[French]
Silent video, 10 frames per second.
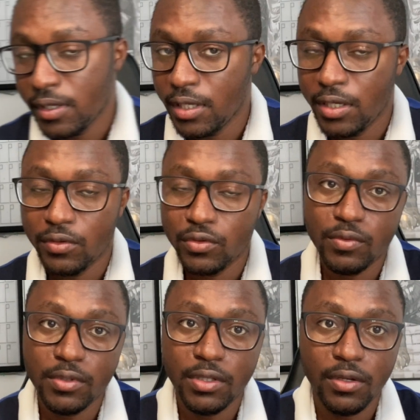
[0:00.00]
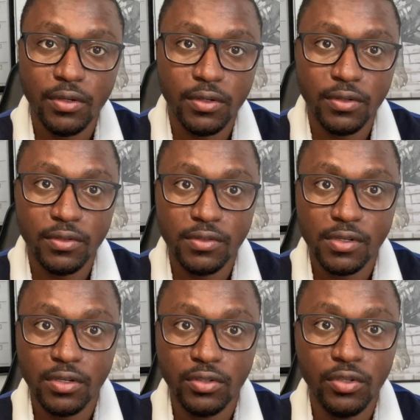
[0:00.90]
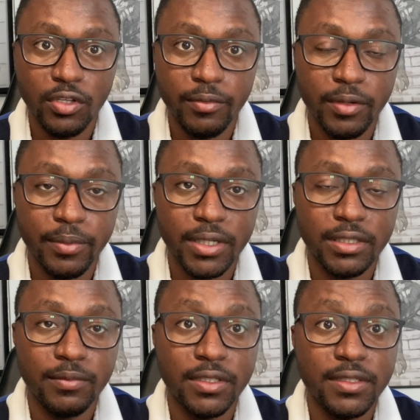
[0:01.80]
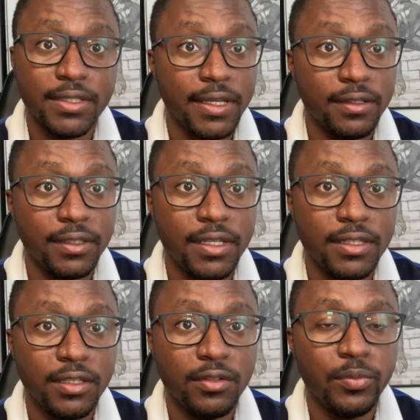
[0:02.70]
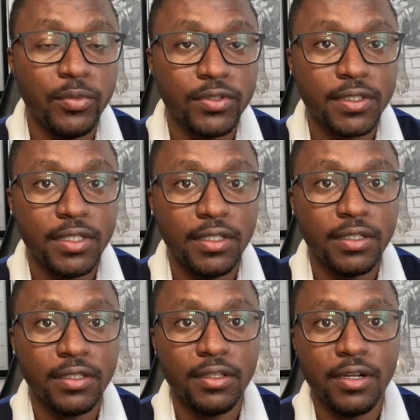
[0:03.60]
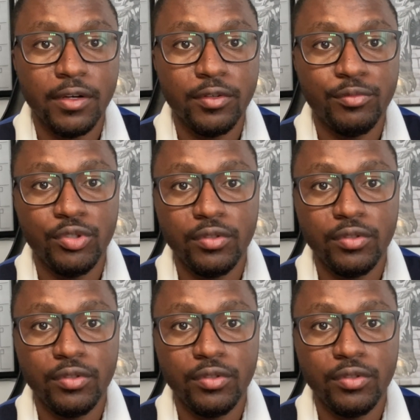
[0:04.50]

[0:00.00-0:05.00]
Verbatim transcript: et ensuite euh, on dénombre pratiquement une cinquantaine de mosquées dans la commune